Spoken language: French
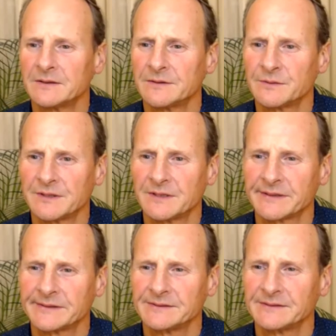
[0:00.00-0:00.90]
Donc,
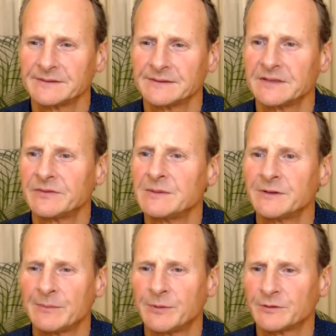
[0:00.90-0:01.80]
euh, c'est vraiment
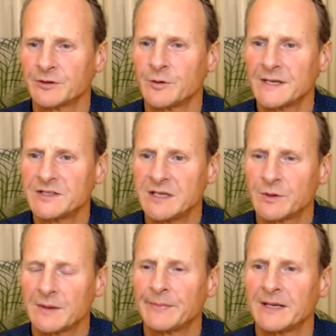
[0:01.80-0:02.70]
n'importe quoi, j'y
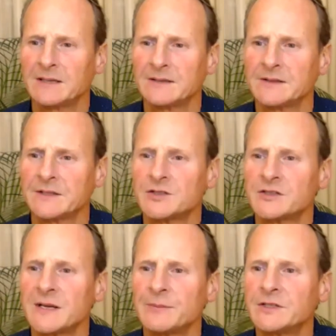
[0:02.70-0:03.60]
crois pas.
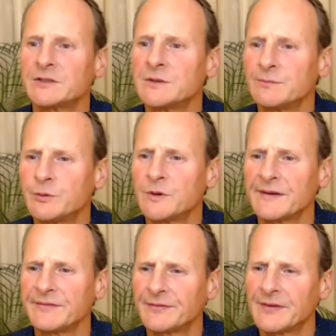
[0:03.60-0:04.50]
Jamais je ne
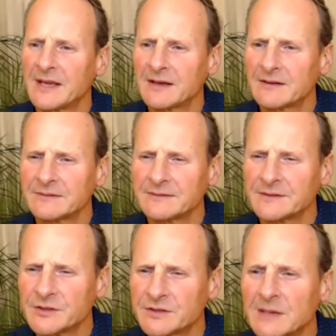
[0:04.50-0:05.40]
pourrais faire,
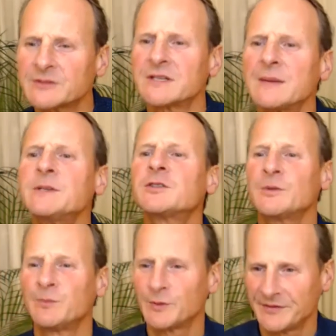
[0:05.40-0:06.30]
jamais je
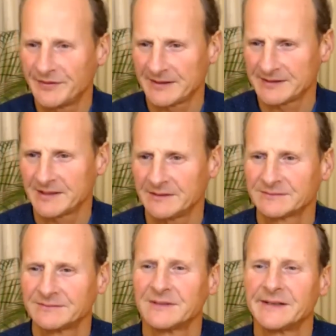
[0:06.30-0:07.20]
ne pourrais faire ça.
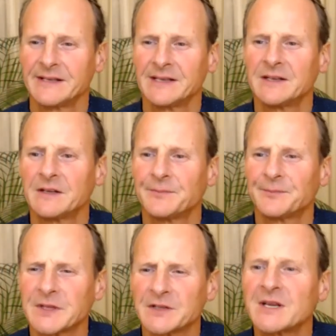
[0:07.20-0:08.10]

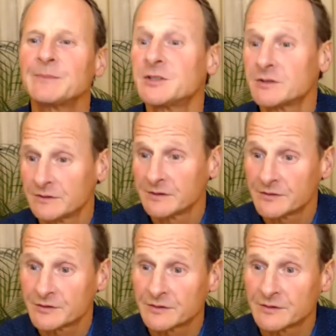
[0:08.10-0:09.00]
Jamais je, ne,
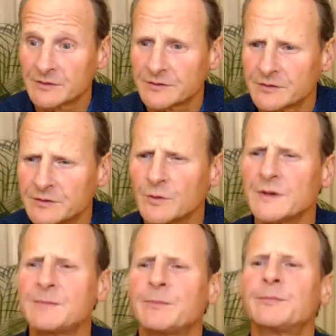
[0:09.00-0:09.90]
je, je
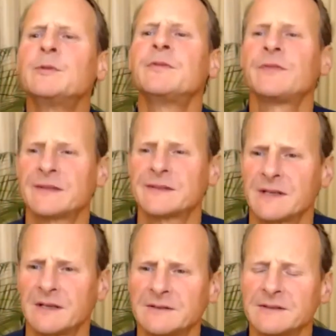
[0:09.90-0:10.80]
n'aurais pu faire
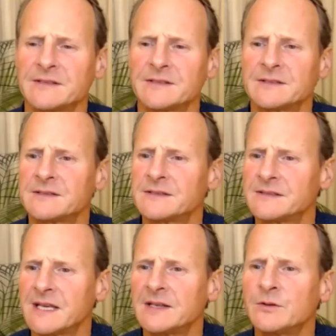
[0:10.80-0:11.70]
ça.
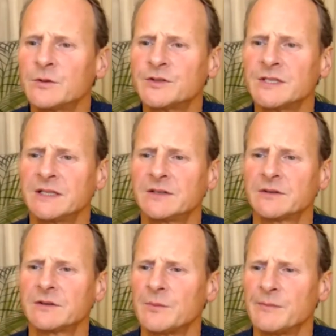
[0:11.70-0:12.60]
C'est
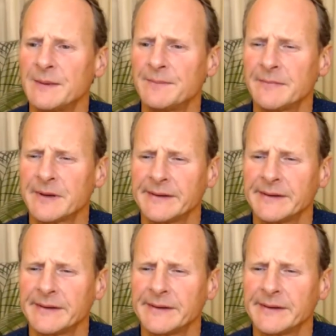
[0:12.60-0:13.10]
logique quand même.